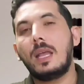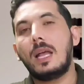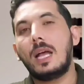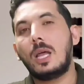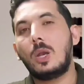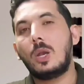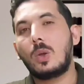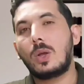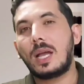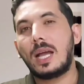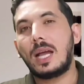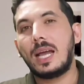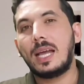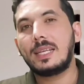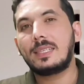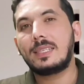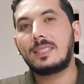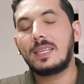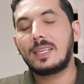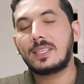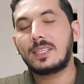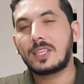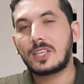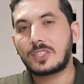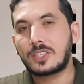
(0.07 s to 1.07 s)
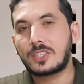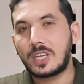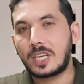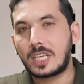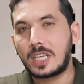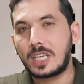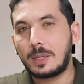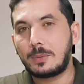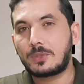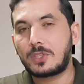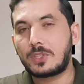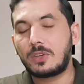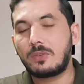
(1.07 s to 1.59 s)
हेलो गाइस दिस इज़
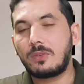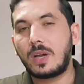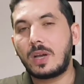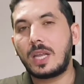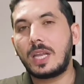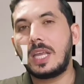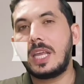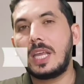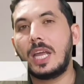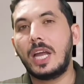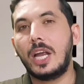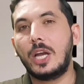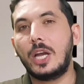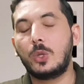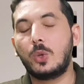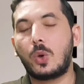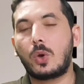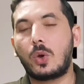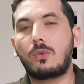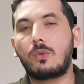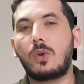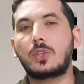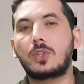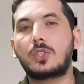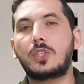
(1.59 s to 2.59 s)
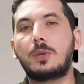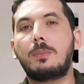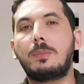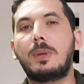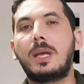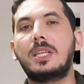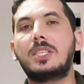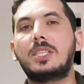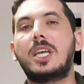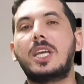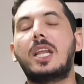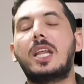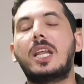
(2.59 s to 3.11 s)
नकीब शिनवारी एंड यू आर वाचिंग
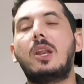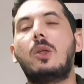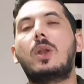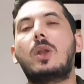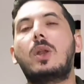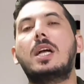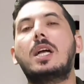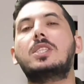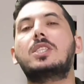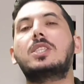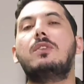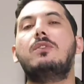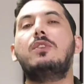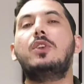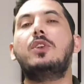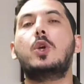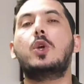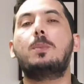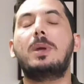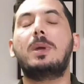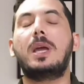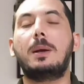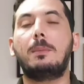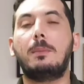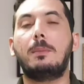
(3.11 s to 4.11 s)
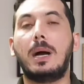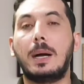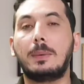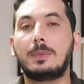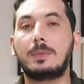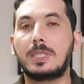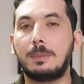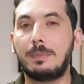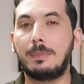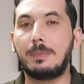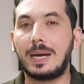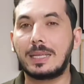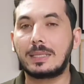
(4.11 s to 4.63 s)
माय चैनल और आज की वीडियो में हम
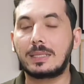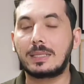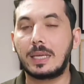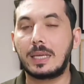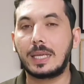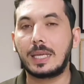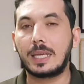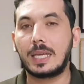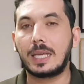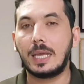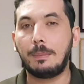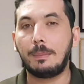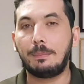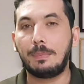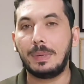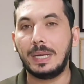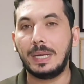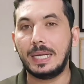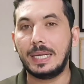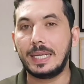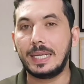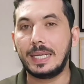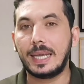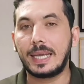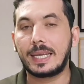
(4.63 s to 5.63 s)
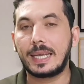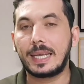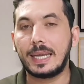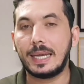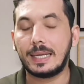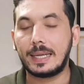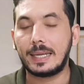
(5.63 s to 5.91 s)
आपसे बात करेंगे पीटीए के